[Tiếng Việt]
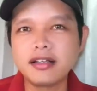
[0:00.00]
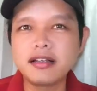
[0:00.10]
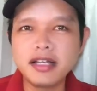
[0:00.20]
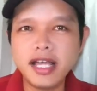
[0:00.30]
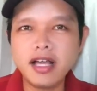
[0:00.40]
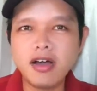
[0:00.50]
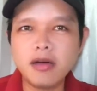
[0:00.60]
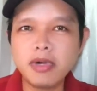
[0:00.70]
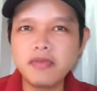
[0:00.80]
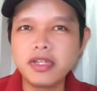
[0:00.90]
đừng có lên án
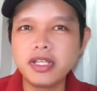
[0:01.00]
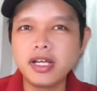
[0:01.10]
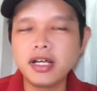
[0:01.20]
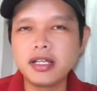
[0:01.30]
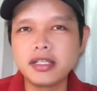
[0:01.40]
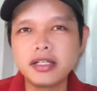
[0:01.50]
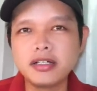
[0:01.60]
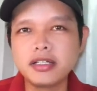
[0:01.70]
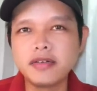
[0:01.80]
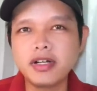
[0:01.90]
họ, bởi vì những
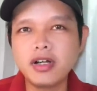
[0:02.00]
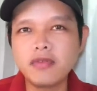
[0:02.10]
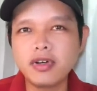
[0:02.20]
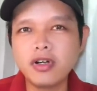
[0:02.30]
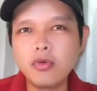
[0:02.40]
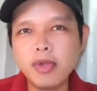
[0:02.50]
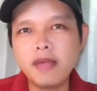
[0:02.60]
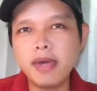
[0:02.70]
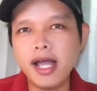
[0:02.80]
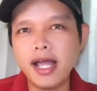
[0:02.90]
người vẫn u
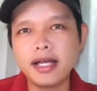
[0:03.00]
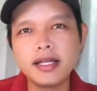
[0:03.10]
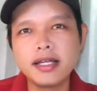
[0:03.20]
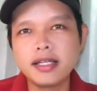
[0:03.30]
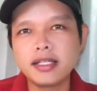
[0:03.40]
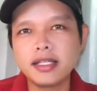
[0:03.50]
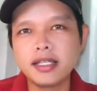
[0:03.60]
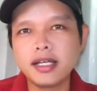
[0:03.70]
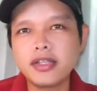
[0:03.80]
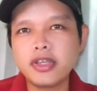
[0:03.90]
mê bà Hằng
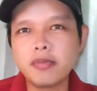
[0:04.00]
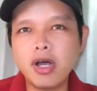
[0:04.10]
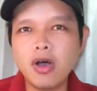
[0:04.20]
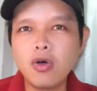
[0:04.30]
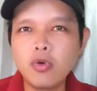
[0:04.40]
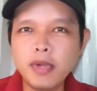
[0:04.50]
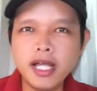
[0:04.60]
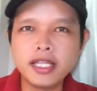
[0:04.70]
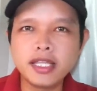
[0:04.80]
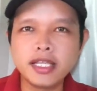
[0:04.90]
thì cái việc mà họ u
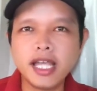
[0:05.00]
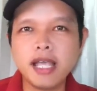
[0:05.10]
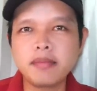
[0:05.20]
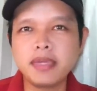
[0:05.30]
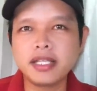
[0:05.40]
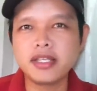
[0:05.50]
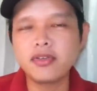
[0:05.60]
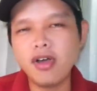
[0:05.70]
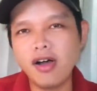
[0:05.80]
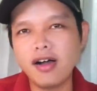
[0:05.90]
mê Thiền Am là
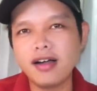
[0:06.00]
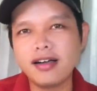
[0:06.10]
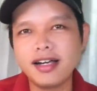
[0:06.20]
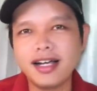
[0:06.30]
chuyện của họ.